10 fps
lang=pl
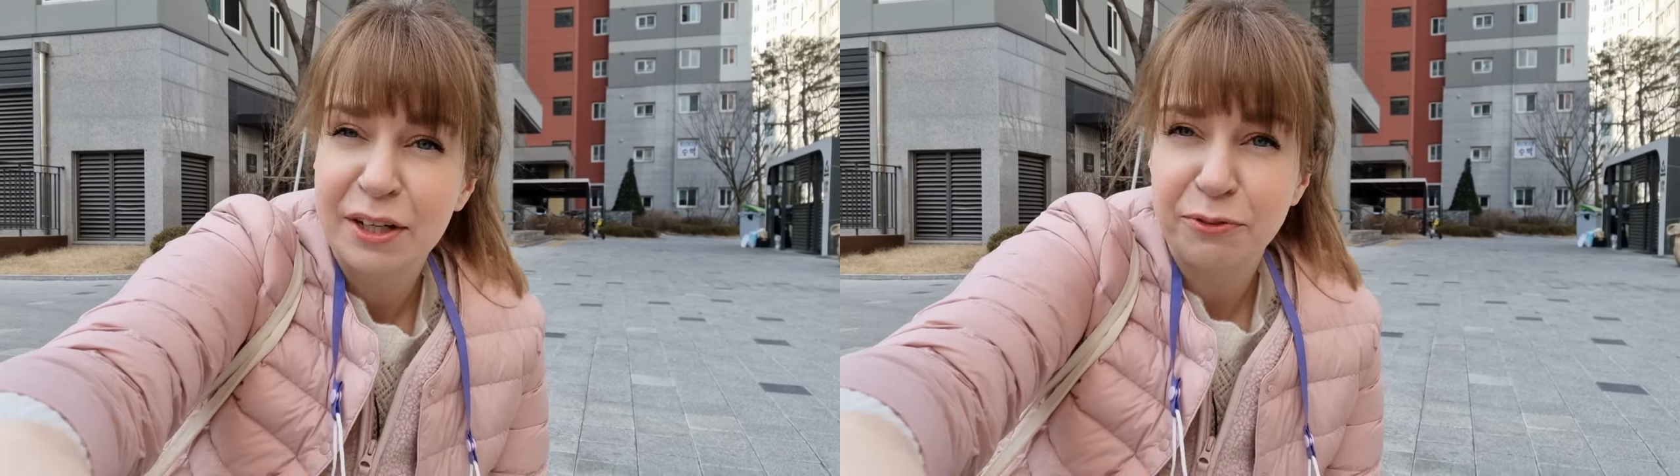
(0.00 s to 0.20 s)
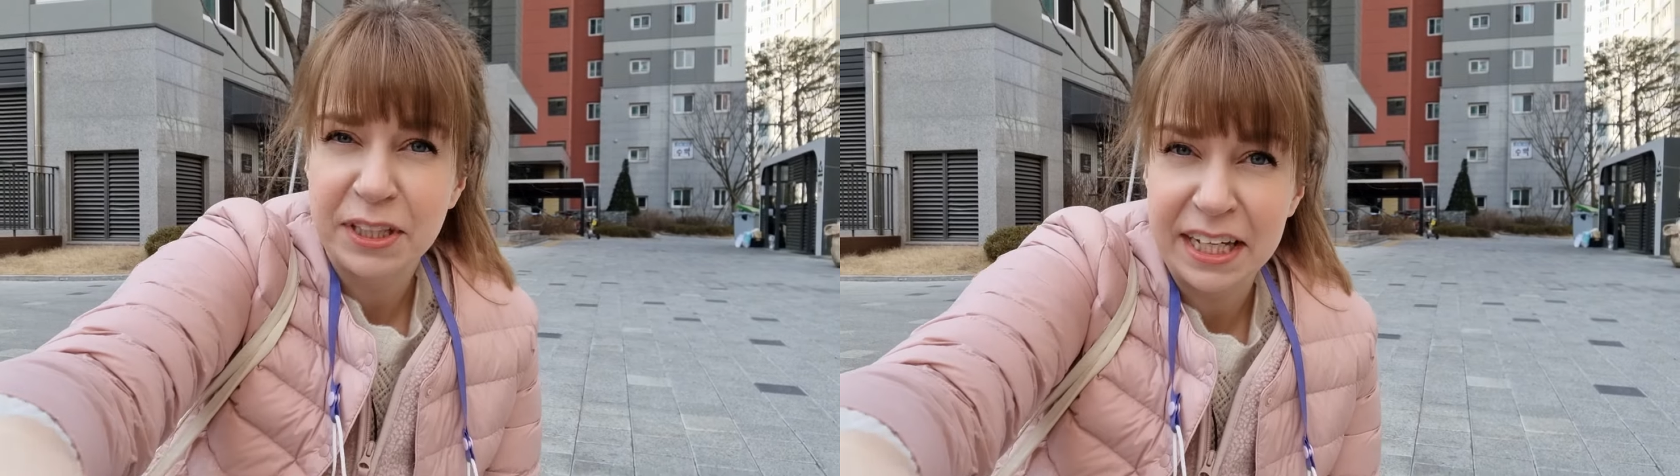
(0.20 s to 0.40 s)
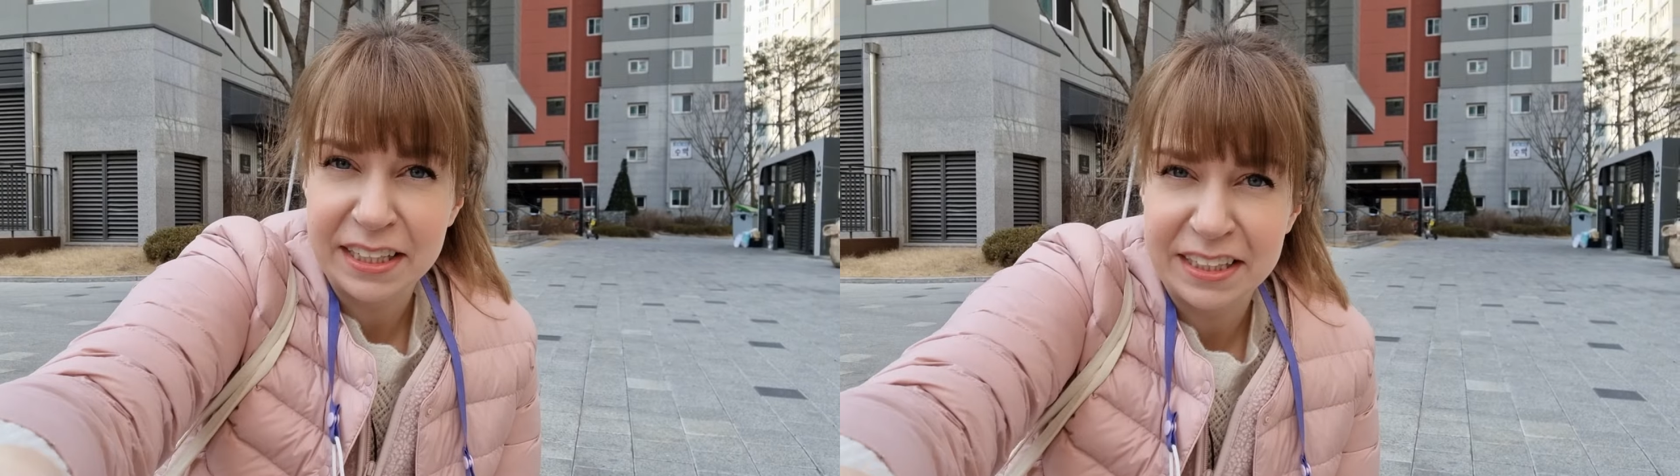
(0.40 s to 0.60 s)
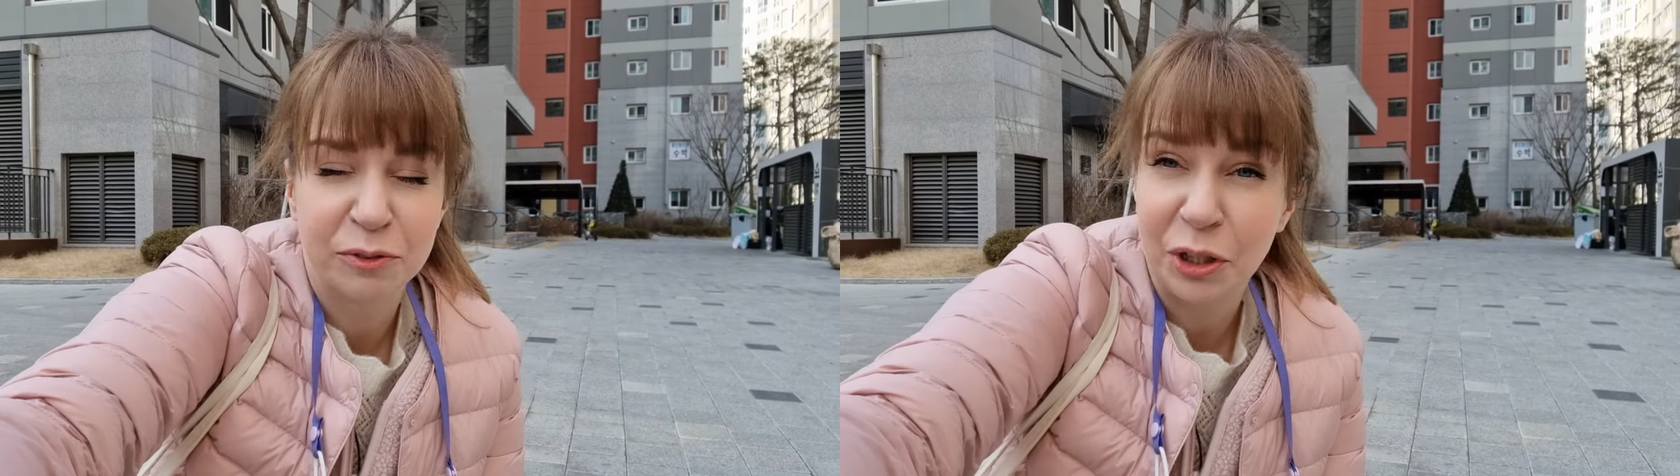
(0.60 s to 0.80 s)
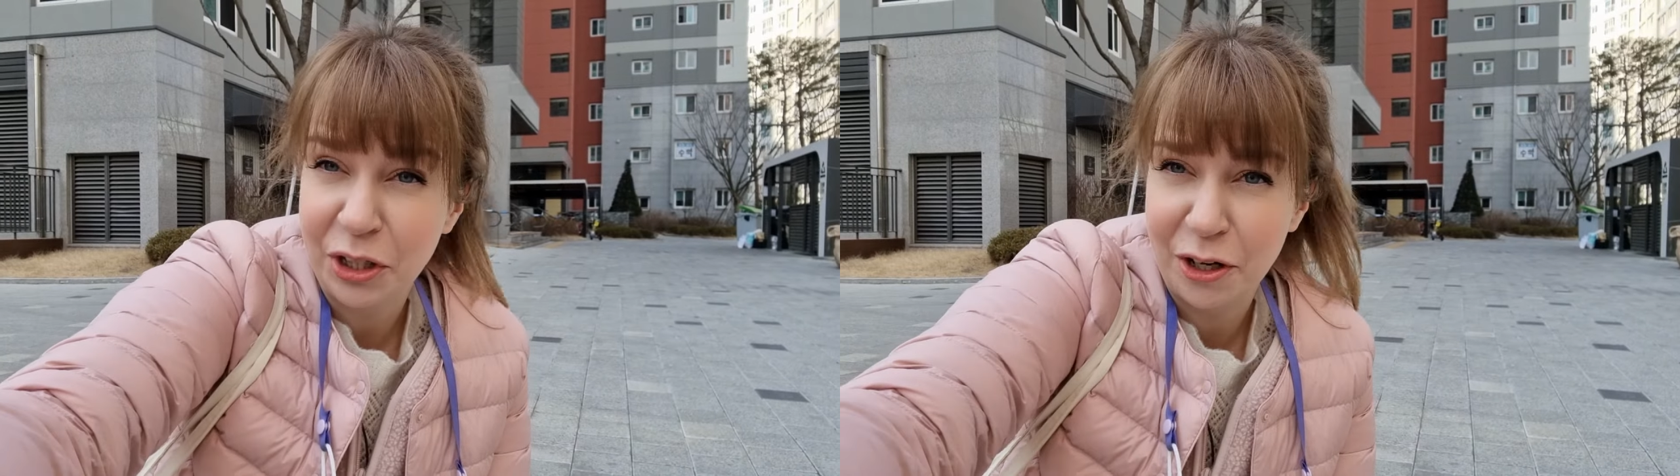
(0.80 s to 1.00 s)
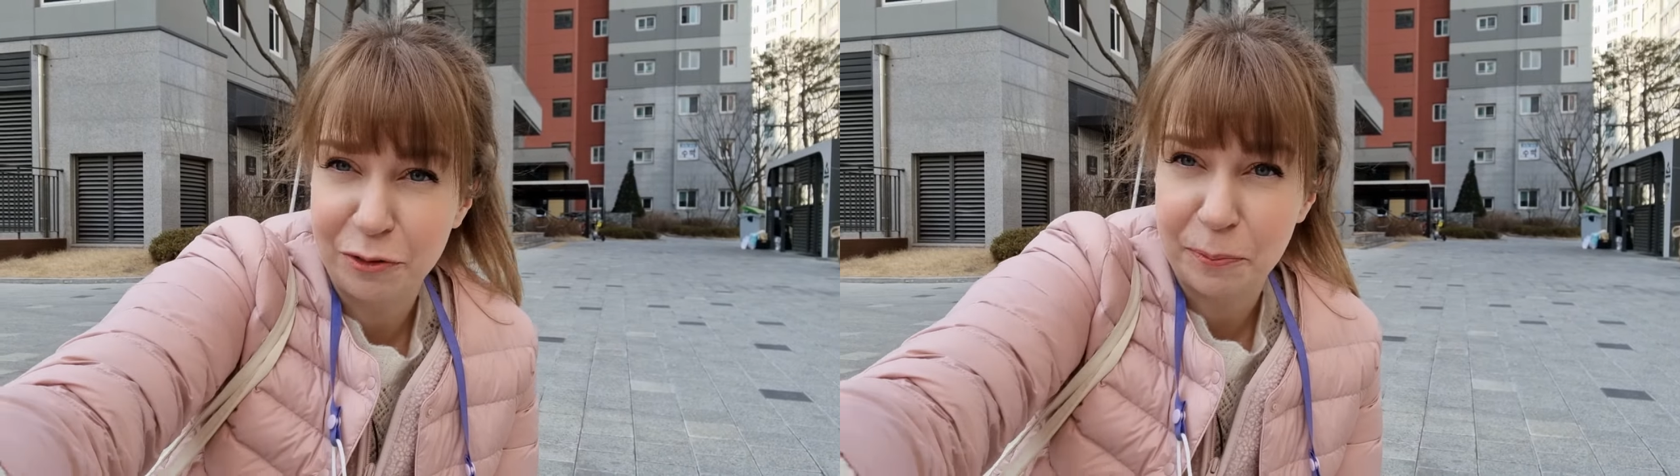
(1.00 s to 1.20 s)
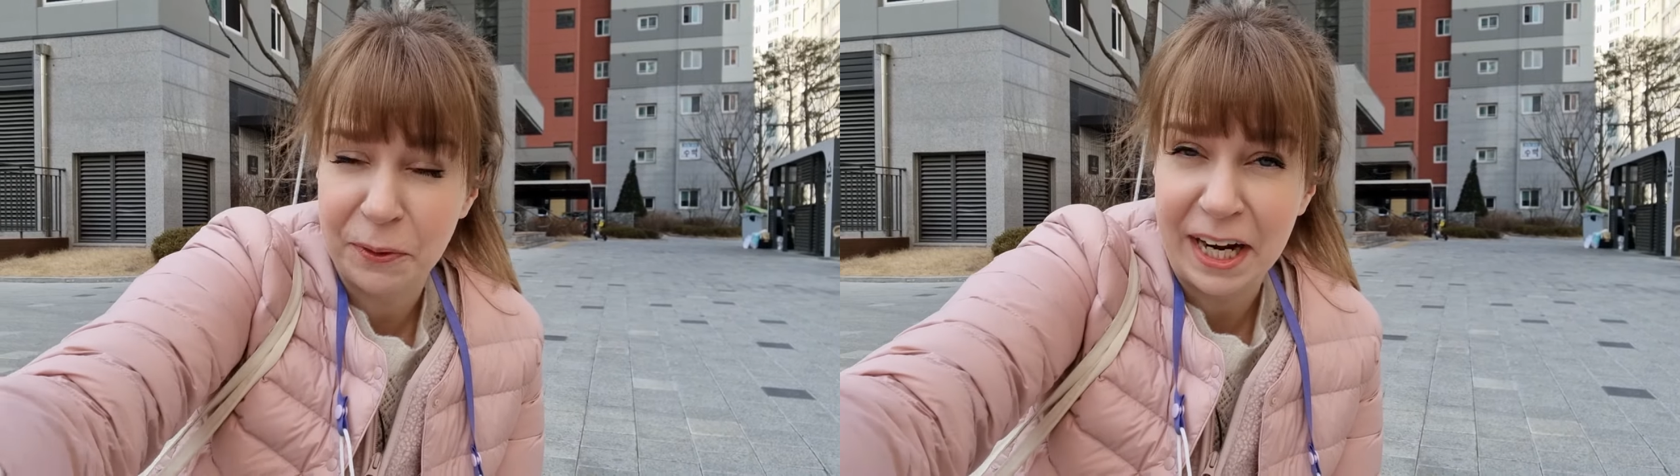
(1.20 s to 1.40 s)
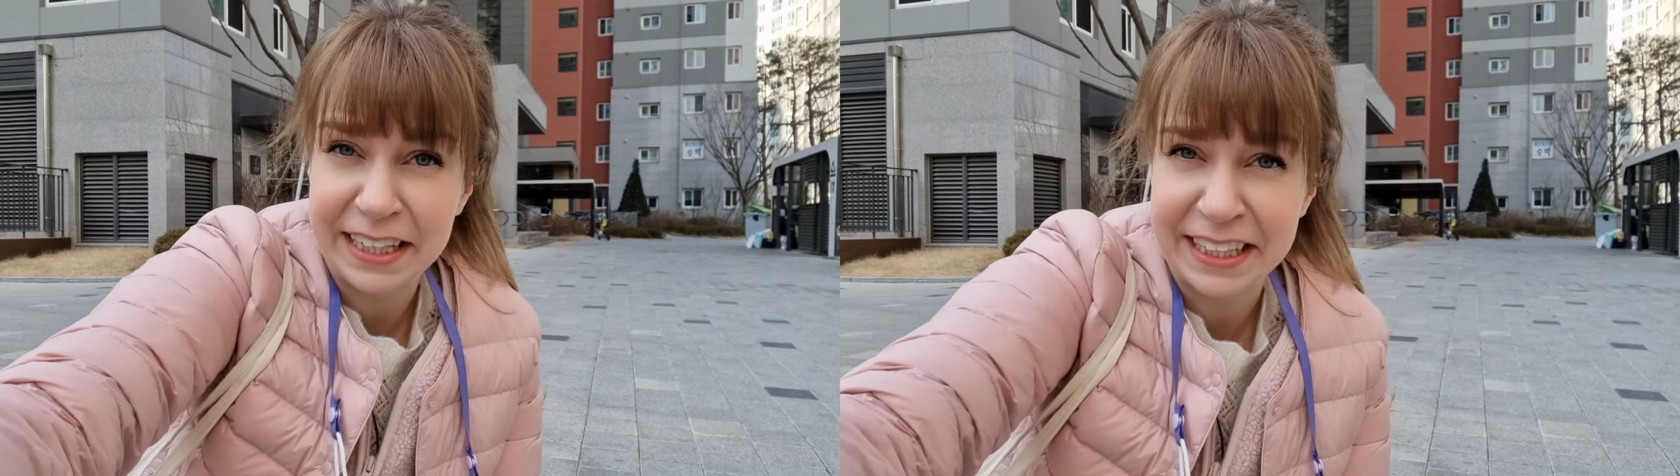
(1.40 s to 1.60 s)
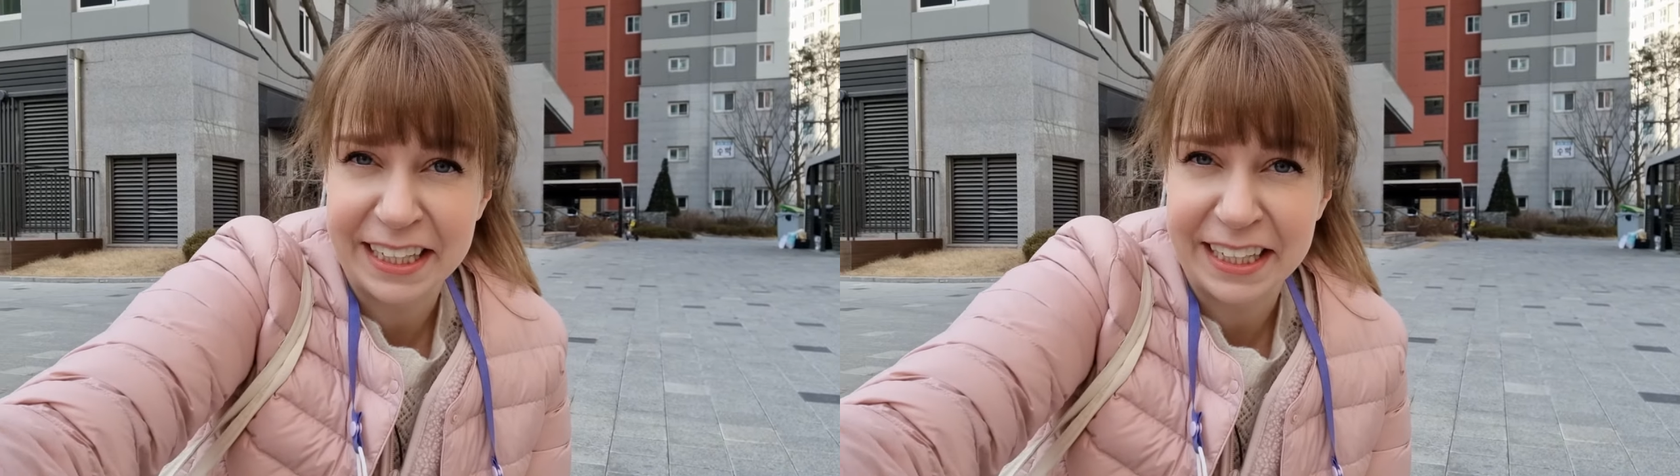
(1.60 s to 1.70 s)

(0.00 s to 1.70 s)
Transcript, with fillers: W ten wtorkowy poranek,